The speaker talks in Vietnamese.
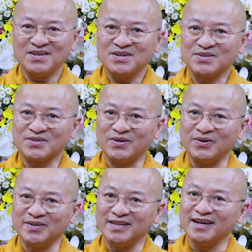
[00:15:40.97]

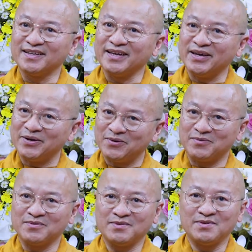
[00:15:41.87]
rồi giới thiệu
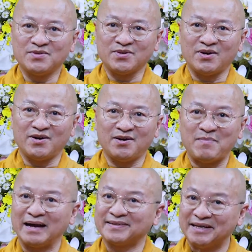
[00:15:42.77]
cho
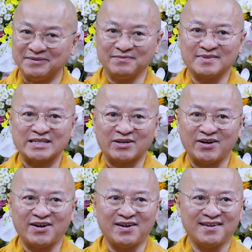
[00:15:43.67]
bạn tình, sau
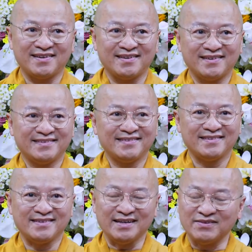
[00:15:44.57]
đó
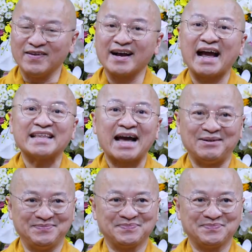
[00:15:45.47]
dựng vợ gả chồng.